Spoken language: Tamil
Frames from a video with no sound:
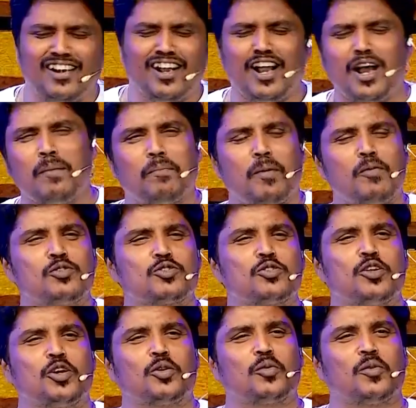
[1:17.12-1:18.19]
அழகா பவுல்
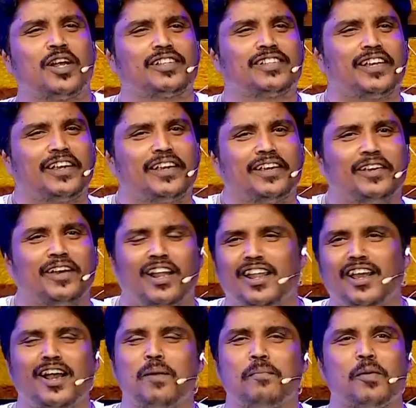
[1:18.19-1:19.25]
சொன்னார் ஒரு வார்த்தை
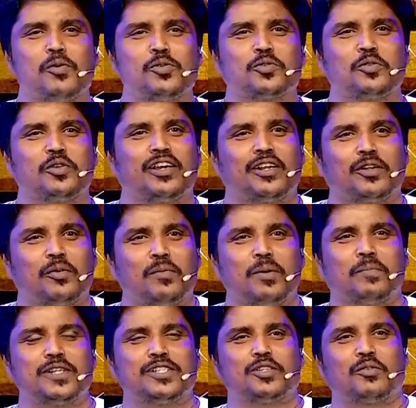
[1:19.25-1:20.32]
அழகா பவுல் சொன்னார் எனக்கு ரொம்ப
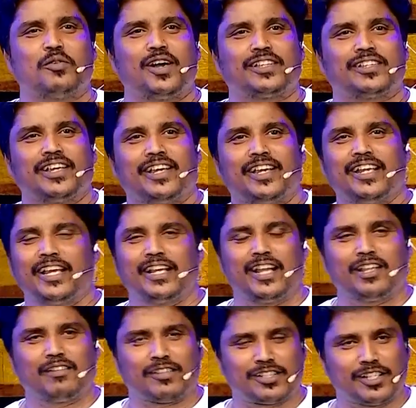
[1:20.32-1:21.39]
பிடிச்ச ஒரு வார்த்தை இன்னைக்கு
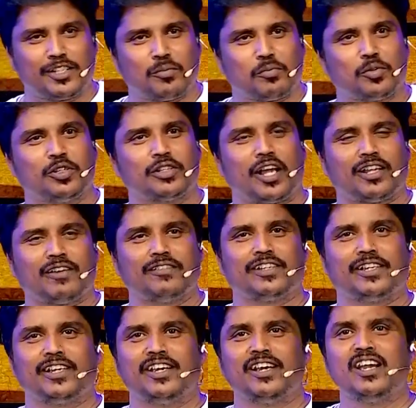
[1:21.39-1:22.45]
தான் அந்த வசந்தத்துக்கு புது அதாவது